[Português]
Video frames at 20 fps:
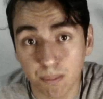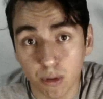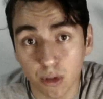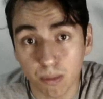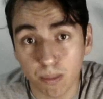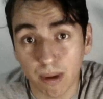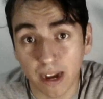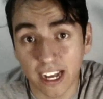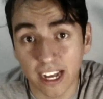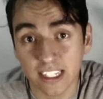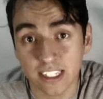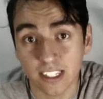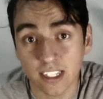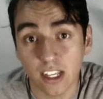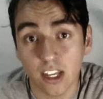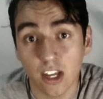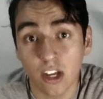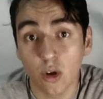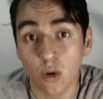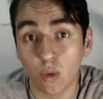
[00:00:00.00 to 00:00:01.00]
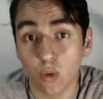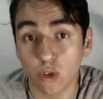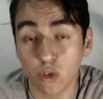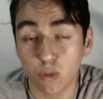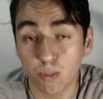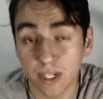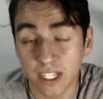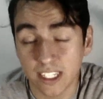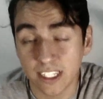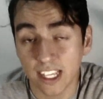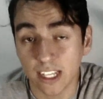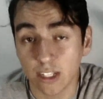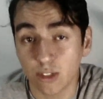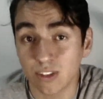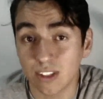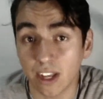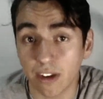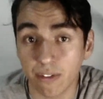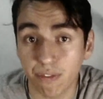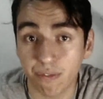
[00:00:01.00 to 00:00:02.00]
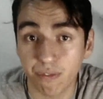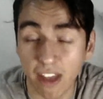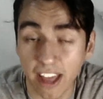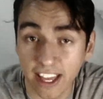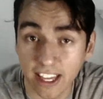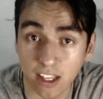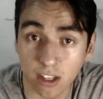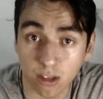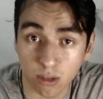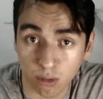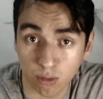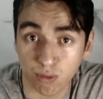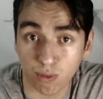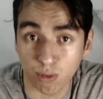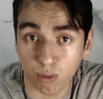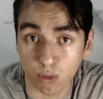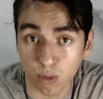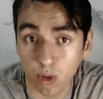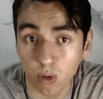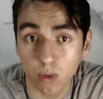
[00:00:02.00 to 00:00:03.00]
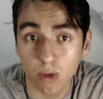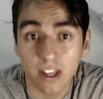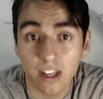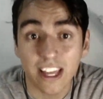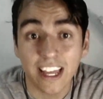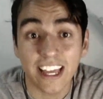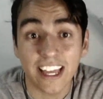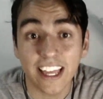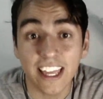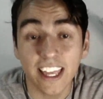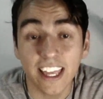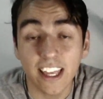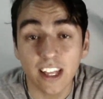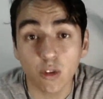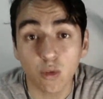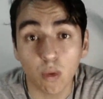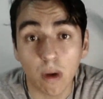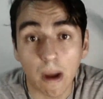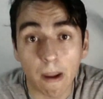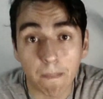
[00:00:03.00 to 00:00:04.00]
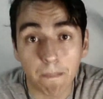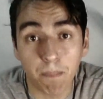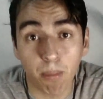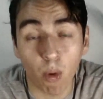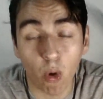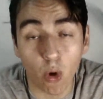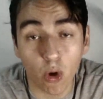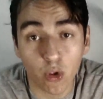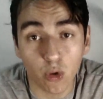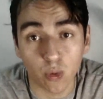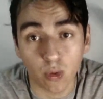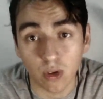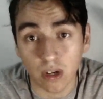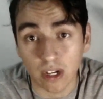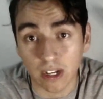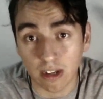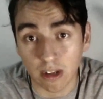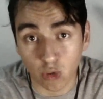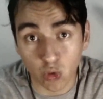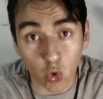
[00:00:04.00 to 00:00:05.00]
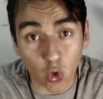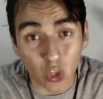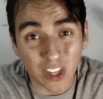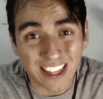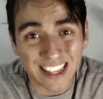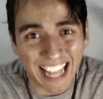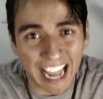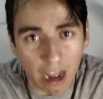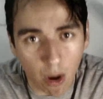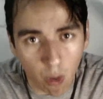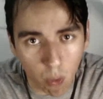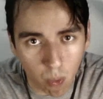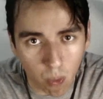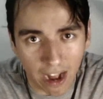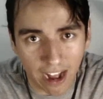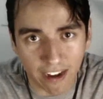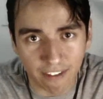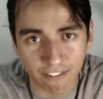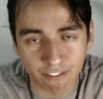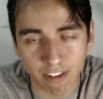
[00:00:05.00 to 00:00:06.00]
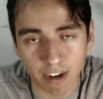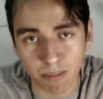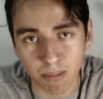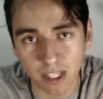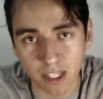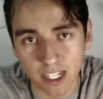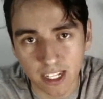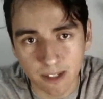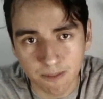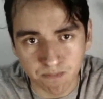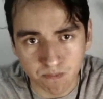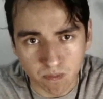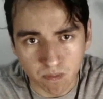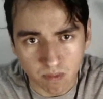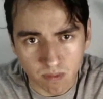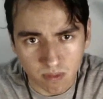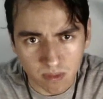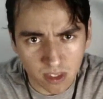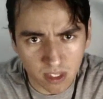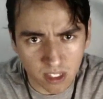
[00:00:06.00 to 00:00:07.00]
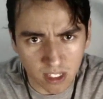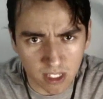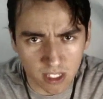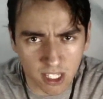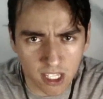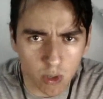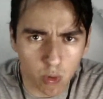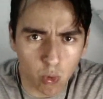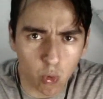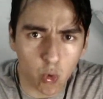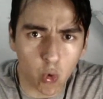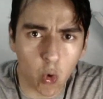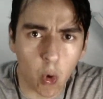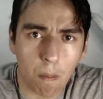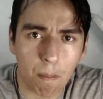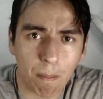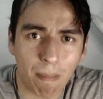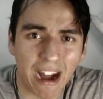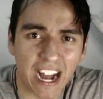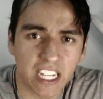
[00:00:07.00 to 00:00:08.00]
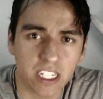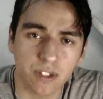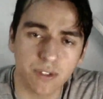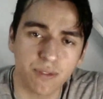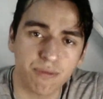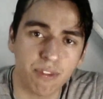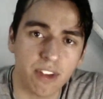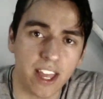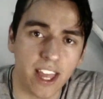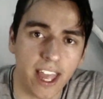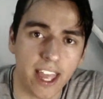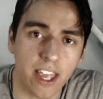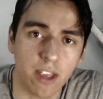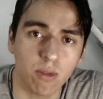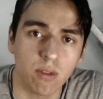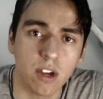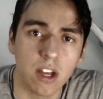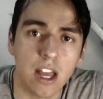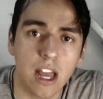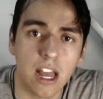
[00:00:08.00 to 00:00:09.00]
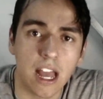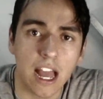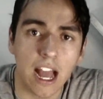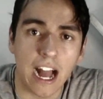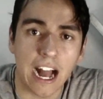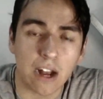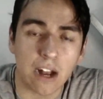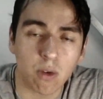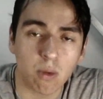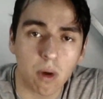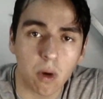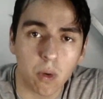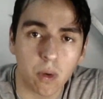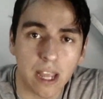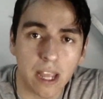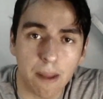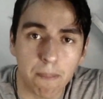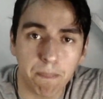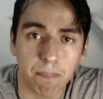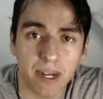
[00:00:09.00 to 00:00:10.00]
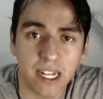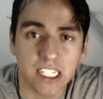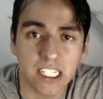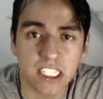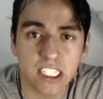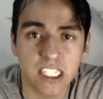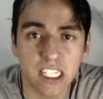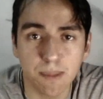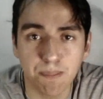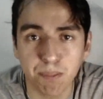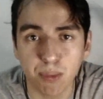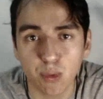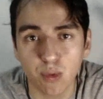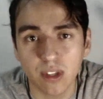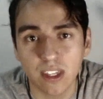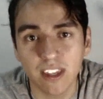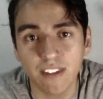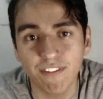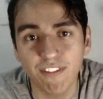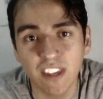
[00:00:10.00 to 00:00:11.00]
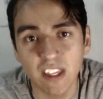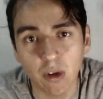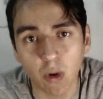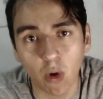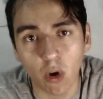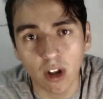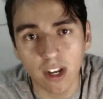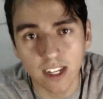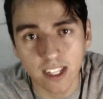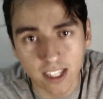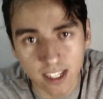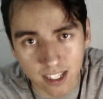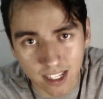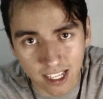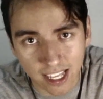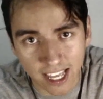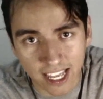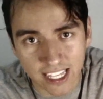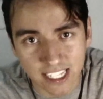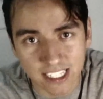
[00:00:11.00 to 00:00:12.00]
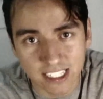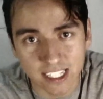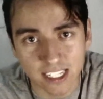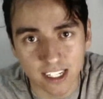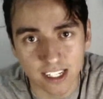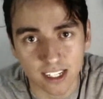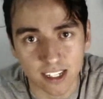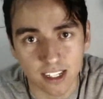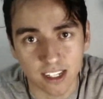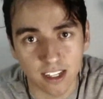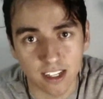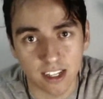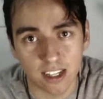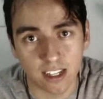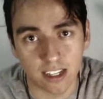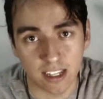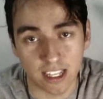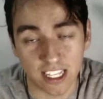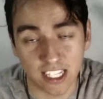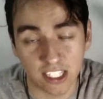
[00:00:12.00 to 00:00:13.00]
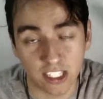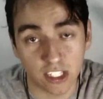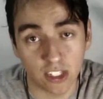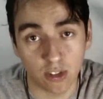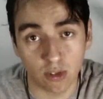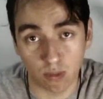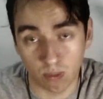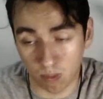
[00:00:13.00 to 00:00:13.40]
por base os preceitos da fé que nos fundou e do apoio total à família e o combate ferrenho a qualquer princípio que viole esta esse